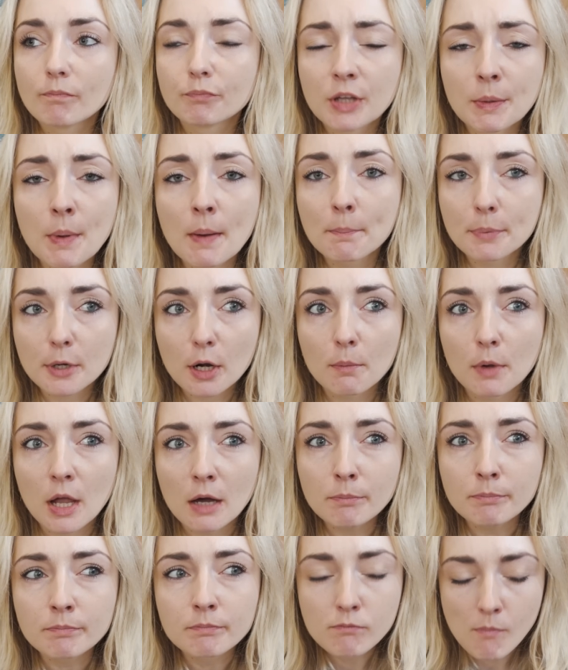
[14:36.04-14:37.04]
Nie mam
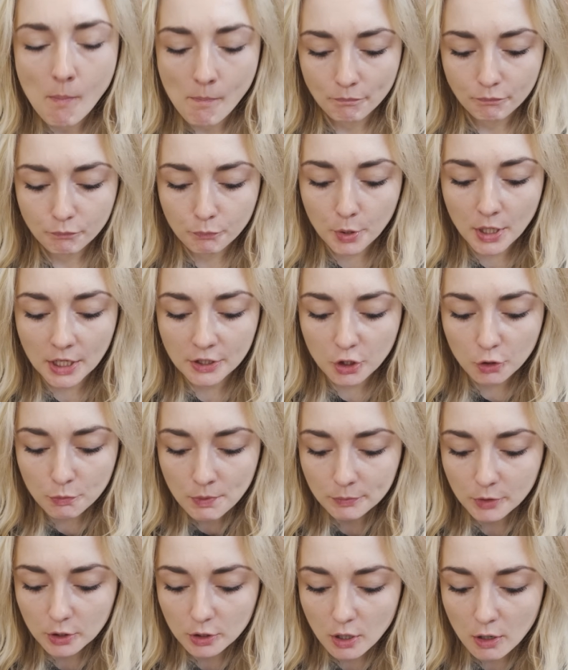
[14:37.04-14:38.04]
problem, bo ja nie
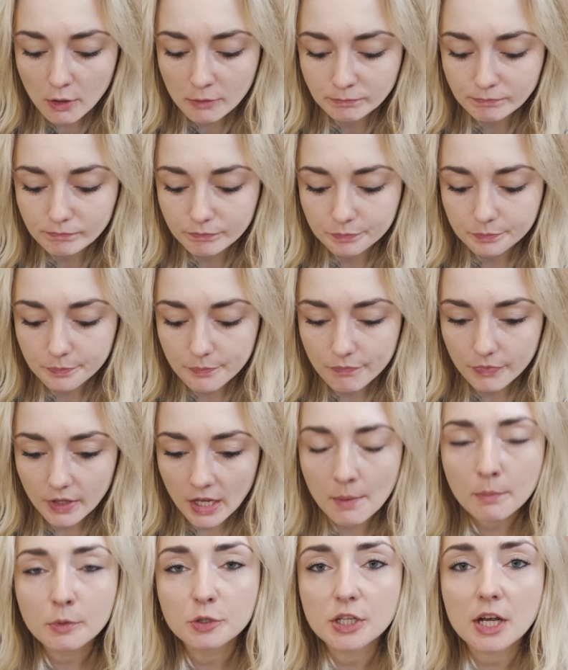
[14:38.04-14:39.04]
umiem tego...
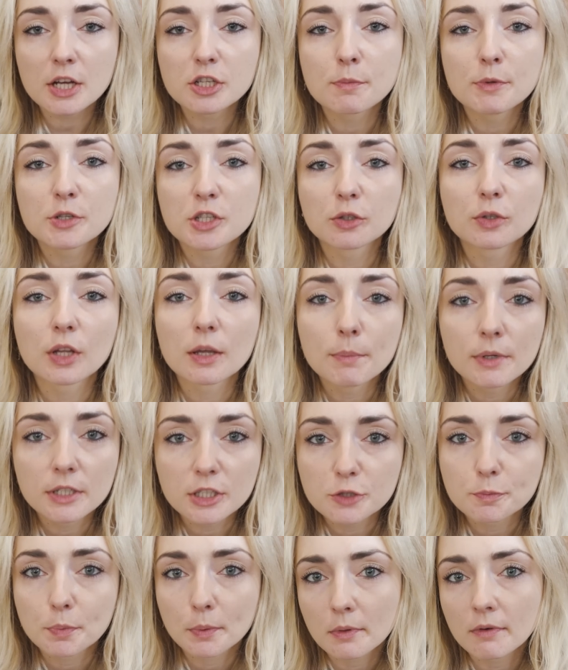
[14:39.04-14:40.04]
Ja bym chciała, żebyście tutaj byli
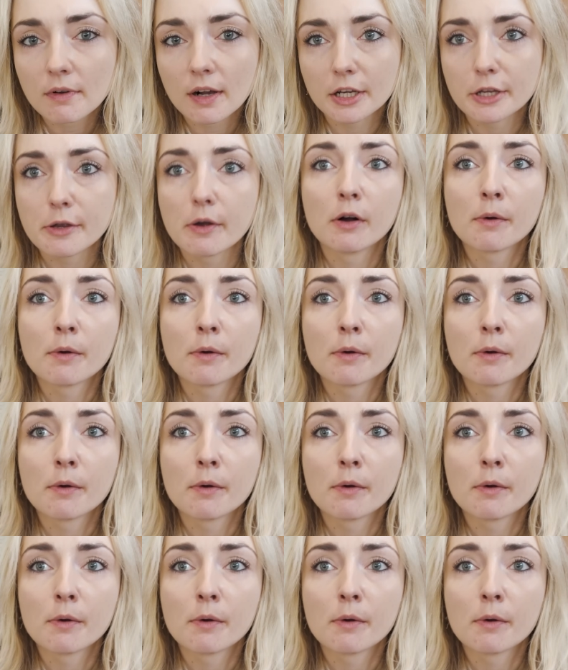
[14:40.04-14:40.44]
i spróbowali.